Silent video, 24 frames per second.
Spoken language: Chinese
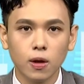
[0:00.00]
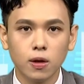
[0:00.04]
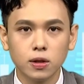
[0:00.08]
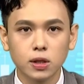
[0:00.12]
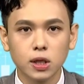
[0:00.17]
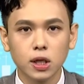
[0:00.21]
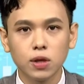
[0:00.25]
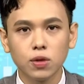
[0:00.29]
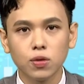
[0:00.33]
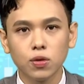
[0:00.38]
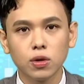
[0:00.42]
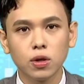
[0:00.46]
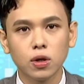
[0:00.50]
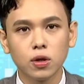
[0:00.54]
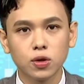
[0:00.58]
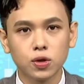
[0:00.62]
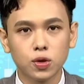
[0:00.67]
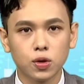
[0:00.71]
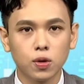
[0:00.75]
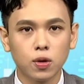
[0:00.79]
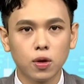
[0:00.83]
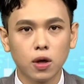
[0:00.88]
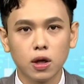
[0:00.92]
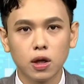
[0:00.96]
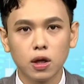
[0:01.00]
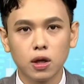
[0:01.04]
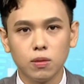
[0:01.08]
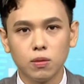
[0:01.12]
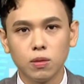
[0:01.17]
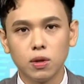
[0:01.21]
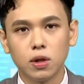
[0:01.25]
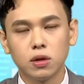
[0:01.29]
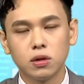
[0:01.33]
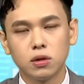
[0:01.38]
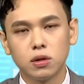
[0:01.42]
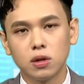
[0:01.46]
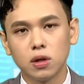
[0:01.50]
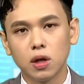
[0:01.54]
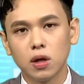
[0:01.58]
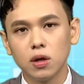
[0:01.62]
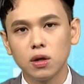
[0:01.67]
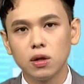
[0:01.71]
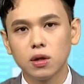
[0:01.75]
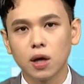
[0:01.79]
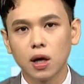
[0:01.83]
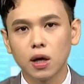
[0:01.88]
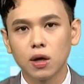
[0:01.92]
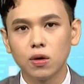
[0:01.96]
在多头循环里面，只要
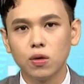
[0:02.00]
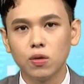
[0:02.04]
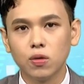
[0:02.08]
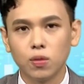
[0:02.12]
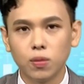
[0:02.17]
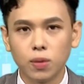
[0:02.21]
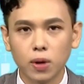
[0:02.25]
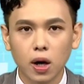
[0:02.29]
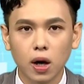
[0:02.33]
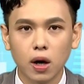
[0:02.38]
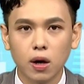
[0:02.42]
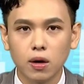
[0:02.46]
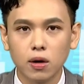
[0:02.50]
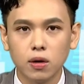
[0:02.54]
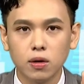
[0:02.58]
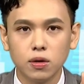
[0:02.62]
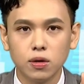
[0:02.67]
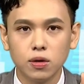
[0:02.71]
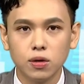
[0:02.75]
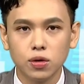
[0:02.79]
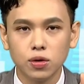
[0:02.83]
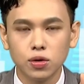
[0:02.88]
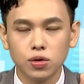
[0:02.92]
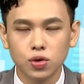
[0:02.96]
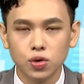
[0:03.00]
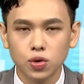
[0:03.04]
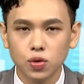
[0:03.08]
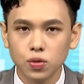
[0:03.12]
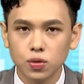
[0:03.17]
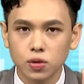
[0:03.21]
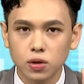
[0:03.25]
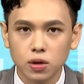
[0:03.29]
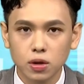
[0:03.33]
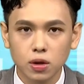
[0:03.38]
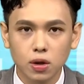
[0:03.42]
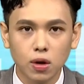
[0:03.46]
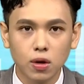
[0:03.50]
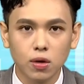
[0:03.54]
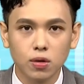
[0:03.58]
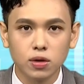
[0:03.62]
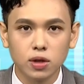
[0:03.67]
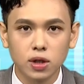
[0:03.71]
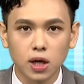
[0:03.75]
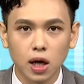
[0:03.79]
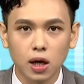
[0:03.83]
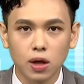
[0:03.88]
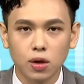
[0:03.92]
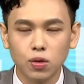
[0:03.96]
一档股票数字够
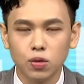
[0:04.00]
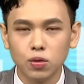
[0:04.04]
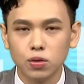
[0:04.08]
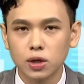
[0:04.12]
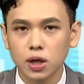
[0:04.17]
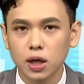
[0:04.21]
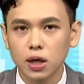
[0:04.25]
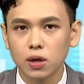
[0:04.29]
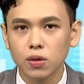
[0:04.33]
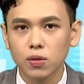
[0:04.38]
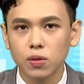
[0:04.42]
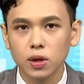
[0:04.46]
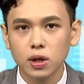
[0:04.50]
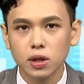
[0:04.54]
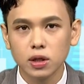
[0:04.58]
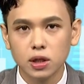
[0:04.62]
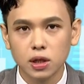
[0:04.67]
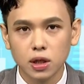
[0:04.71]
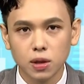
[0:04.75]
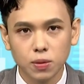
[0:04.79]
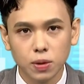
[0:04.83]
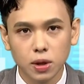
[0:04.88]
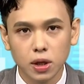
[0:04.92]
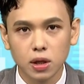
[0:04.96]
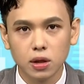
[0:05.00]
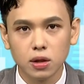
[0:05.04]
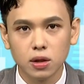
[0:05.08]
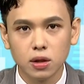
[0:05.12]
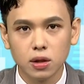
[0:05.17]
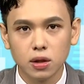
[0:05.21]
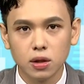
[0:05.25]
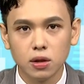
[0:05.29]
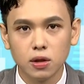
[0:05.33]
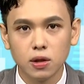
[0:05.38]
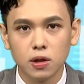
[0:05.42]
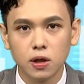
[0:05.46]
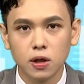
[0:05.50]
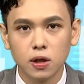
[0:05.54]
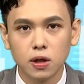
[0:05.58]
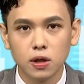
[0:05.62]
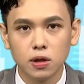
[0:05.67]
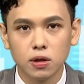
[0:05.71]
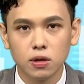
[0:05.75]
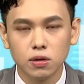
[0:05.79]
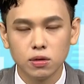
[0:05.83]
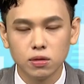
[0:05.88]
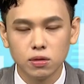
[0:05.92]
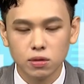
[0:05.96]
强，股价的位阶便宜，
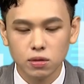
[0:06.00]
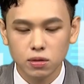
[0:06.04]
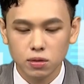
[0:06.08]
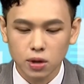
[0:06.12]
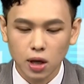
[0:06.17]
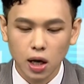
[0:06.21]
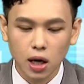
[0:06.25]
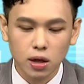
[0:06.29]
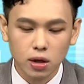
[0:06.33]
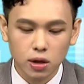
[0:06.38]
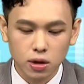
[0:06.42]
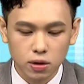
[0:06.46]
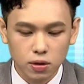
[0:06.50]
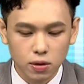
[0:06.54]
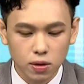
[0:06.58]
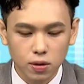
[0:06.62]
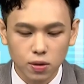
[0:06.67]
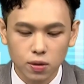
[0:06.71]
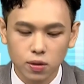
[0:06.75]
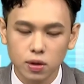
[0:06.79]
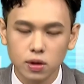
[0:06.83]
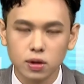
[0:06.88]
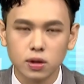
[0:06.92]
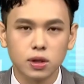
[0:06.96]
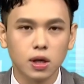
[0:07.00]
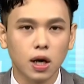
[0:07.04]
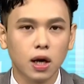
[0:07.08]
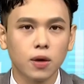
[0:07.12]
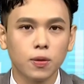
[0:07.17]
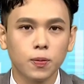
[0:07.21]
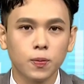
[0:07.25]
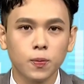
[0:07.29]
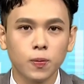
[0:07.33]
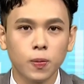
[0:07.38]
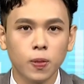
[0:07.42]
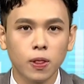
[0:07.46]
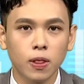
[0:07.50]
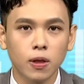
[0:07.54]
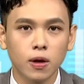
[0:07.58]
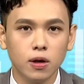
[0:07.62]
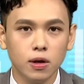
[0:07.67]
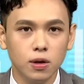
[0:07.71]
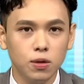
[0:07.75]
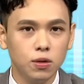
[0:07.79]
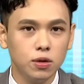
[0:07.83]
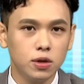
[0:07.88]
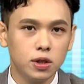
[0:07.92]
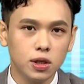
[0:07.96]
它一定会涨。
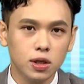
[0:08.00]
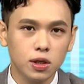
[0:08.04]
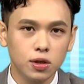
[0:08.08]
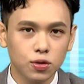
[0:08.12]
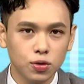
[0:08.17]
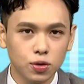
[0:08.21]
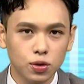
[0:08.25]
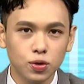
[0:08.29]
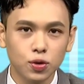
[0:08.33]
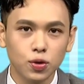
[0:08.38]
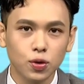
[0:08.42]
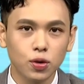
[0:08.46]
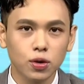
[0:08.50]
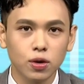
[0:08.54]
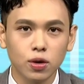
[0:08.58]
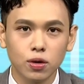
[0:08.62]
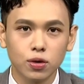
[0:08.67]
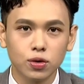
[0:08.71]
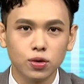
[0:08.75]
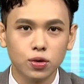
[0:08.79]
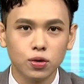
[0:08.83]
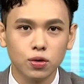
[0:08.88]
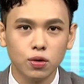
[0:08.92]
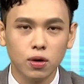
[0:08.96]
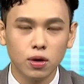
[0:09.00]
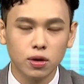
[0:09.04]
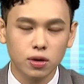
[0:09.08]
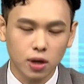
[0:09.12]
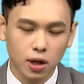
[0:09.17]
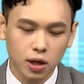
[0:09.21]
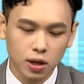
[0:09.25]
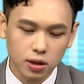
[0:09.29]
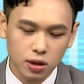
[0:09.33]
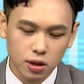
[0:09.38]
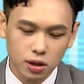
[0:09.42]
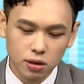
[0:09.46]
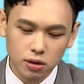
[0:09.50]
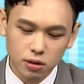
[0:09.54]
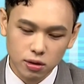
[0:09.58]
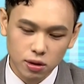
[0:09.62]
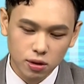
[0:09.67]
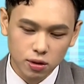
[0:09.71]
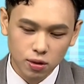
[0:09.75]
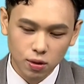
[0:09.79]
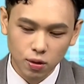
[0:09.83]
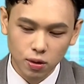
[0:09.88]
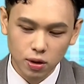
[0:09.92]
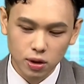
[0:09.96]
因为现在就是多头循环，它一
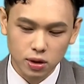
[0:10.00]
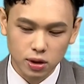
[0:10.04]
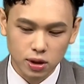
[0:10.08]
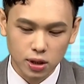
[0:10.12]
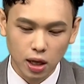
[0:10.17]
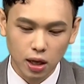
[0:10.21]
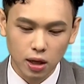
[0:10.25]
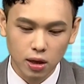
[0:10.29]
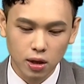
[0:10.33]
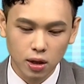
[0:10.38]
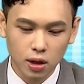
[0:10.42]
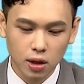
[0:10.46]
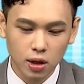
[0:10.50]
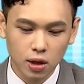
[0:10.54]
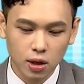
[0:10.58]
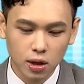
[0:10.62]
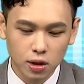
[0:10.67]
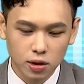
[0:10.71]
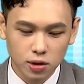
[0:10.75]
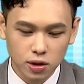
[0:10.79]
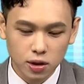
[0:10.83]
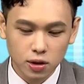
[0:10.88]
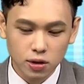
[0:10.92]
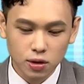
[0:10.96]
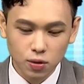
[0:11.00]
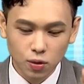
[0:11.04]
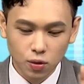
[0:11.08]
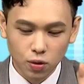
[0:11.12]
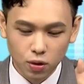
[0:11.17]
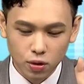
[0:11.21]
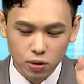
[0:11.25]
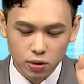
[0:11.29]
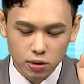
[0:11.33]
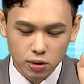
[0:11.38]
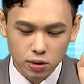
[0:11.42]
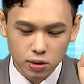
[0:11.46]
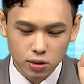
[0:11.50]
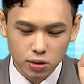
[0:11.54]
定会涨。甚至我